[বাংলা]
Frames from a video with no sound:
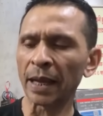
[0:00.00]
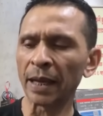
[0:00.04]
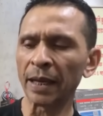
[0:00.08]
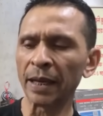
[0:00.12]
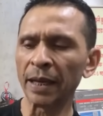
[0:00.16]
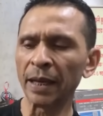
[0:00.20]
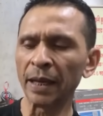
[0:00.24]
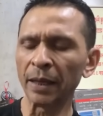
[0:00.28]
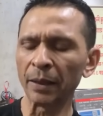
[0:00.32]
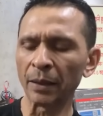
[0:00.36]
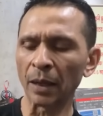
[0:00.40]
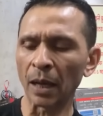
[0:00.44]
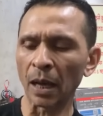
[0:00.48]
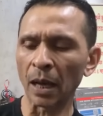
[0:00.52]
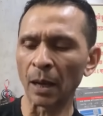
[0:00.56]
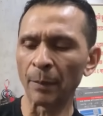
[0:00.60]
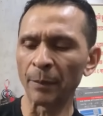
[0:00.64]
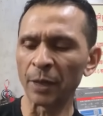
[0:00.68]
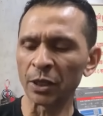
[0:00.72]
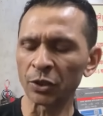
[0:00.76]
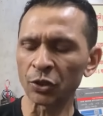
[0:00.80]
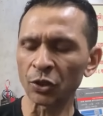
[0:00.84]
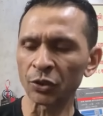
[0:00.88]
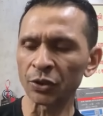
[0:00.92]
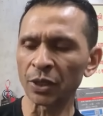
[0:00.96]
এখানে
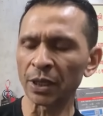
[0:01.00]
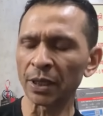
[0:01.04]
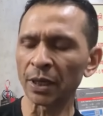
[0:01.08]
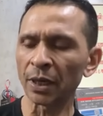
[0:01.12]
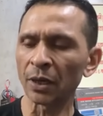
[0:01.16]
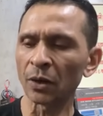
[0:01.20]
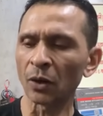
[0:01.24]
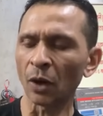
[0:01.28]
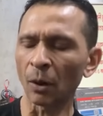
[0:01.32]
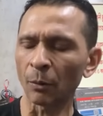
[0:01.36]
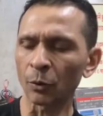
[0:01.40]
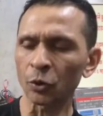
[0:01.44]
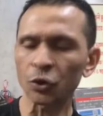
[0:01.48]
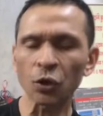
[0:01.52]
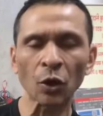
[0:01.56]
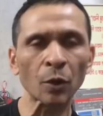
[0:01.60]
মেজর জেনারেল